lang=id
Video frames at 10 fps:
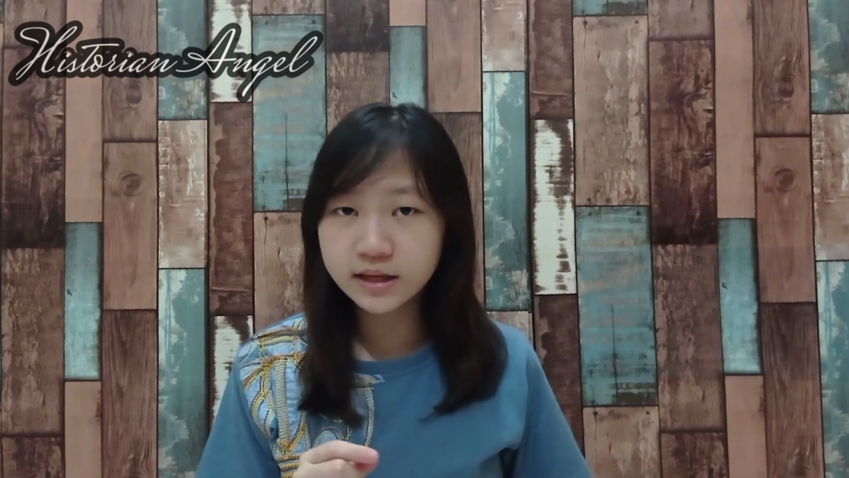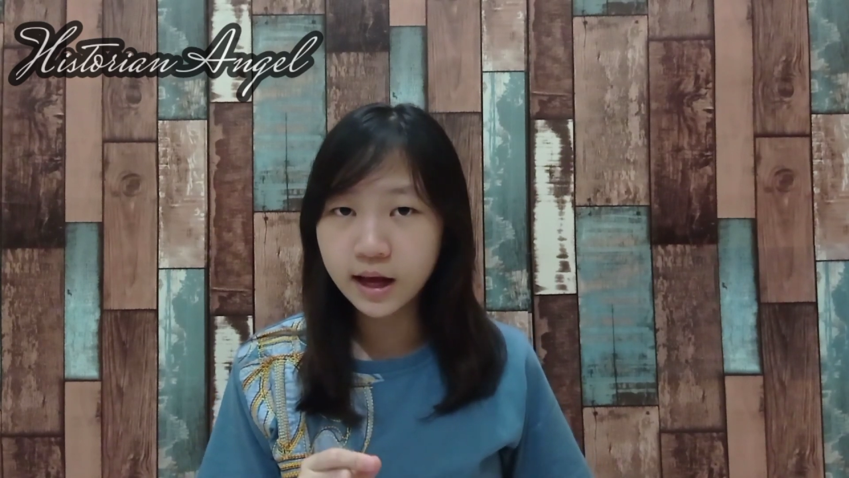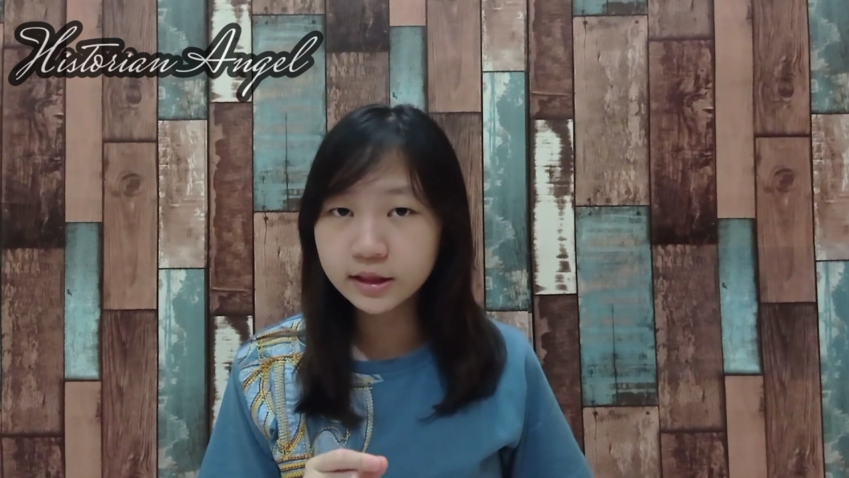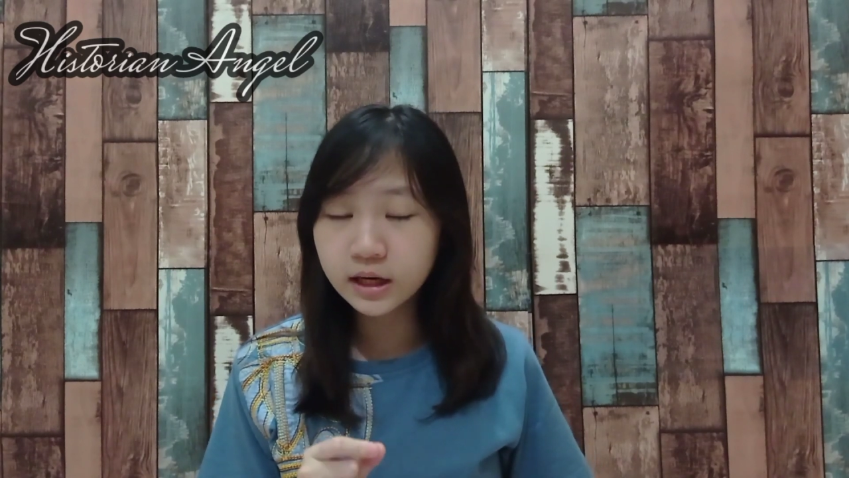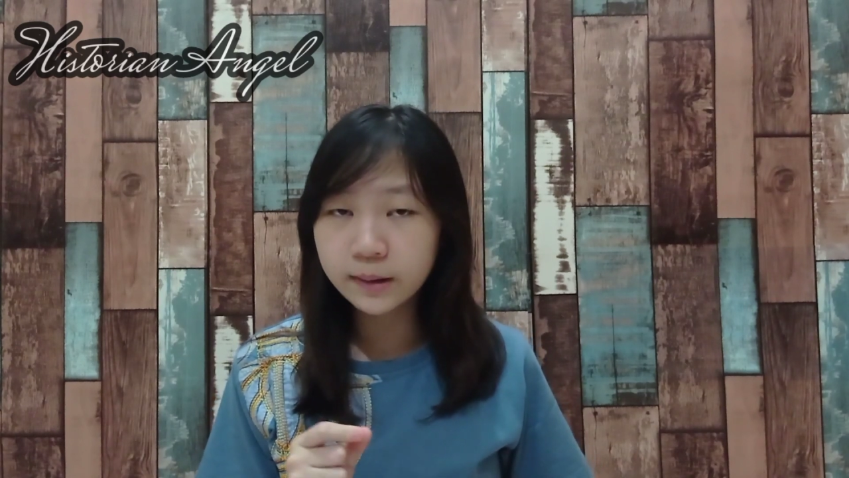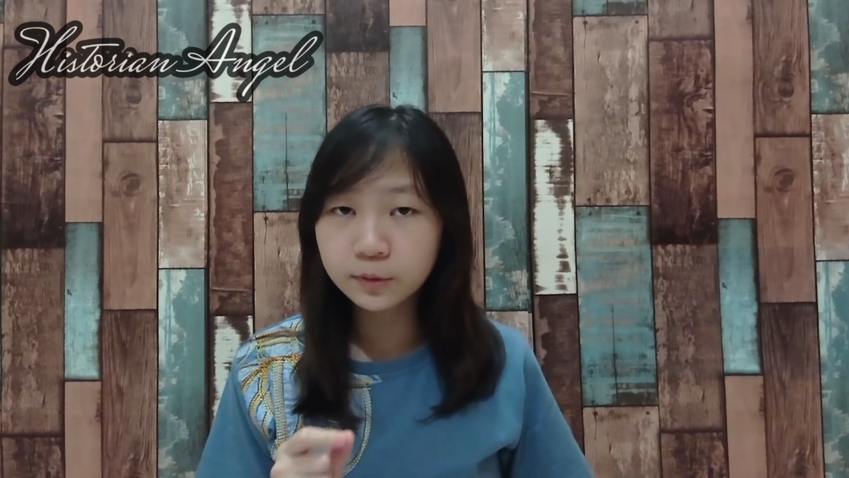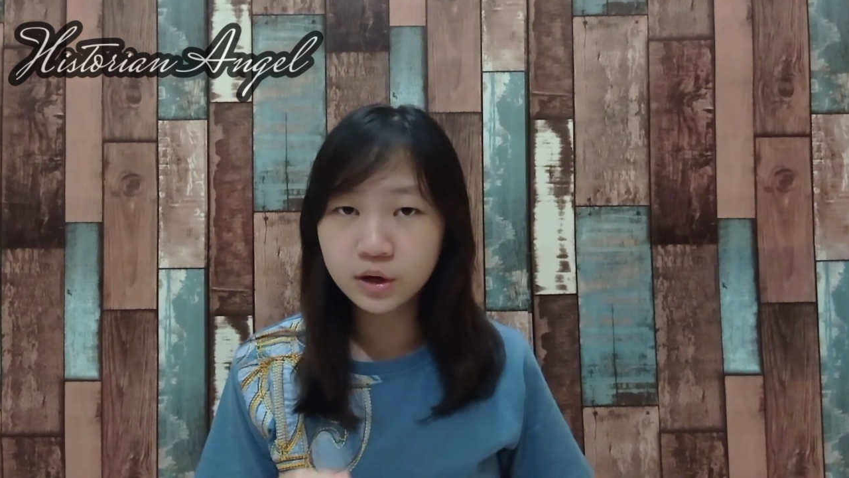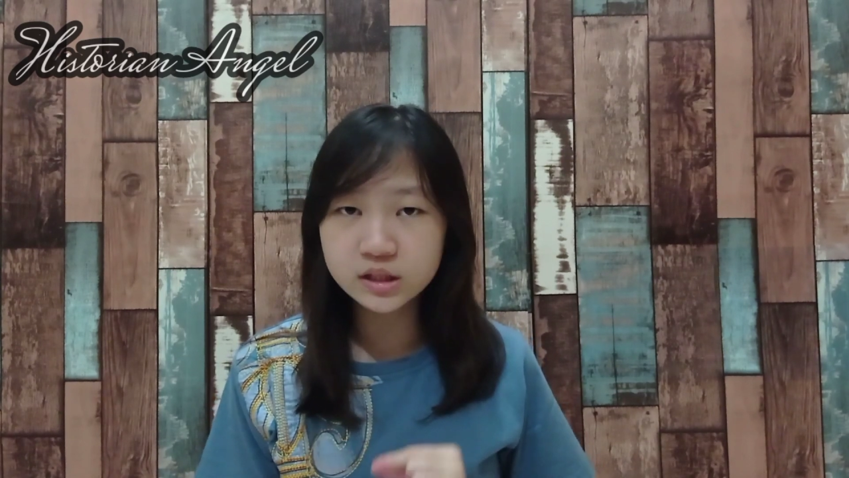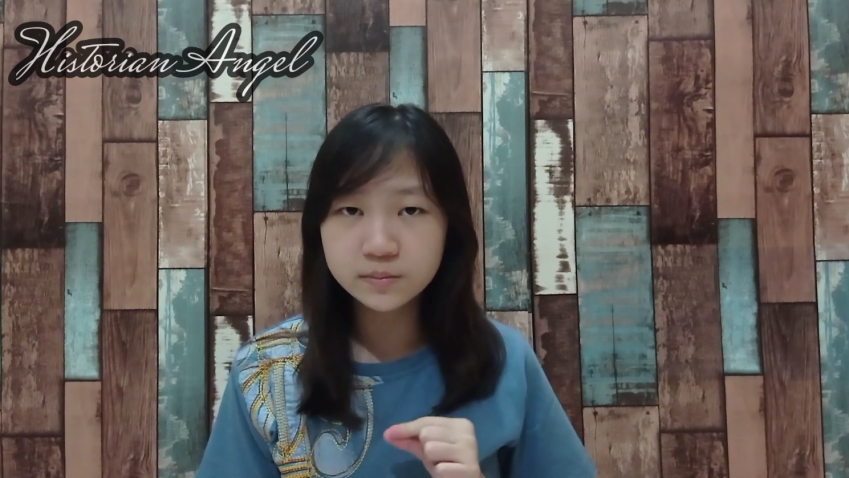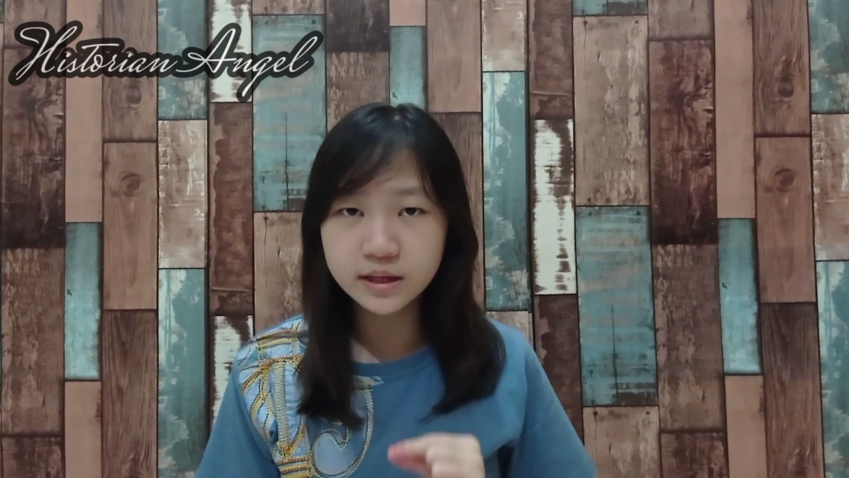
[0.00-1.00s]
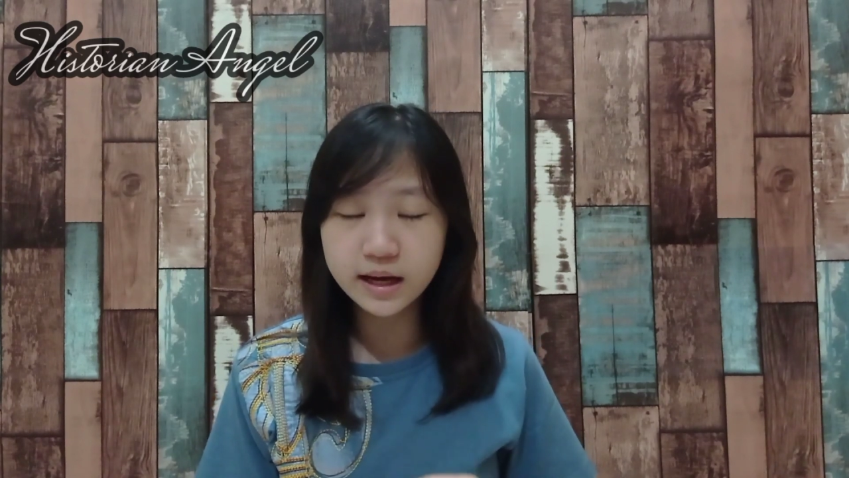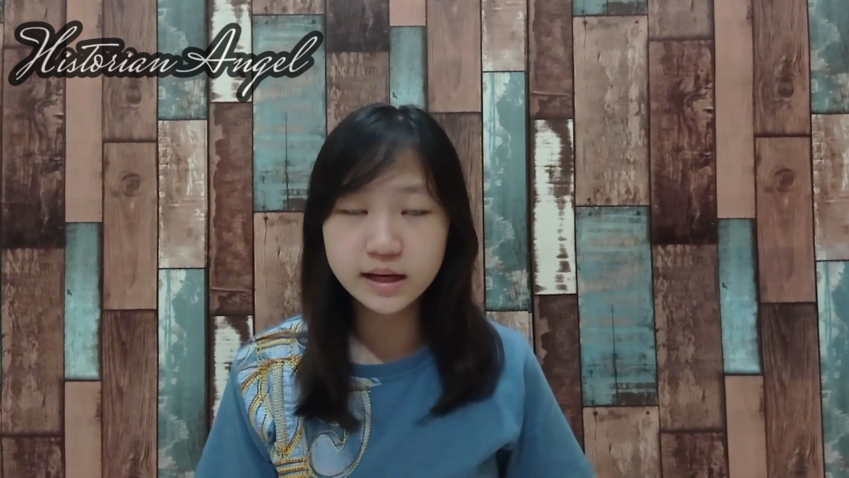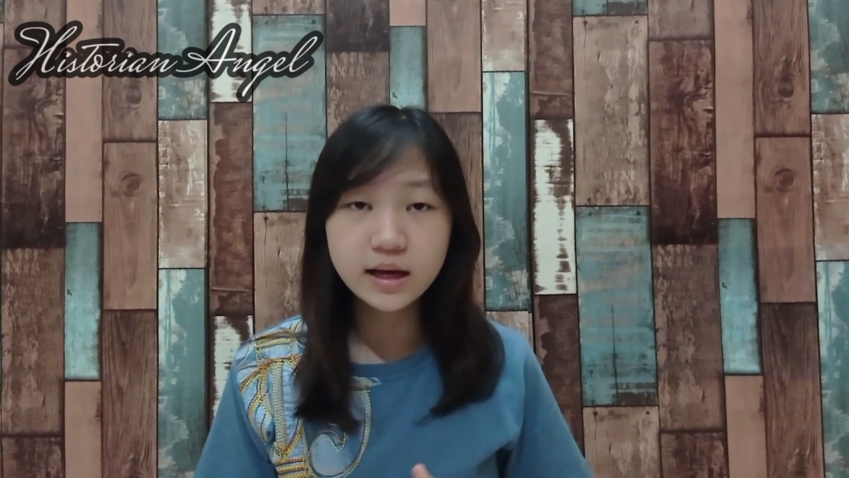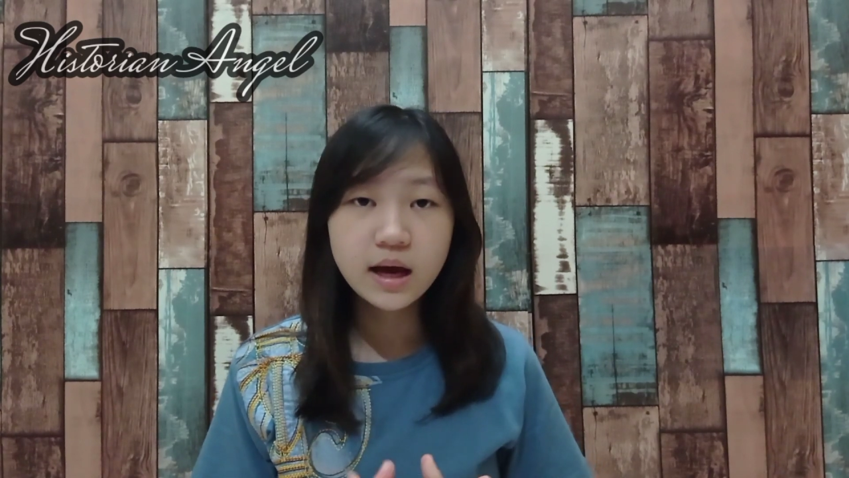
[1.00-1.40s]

Khan terhadap Khwarizmia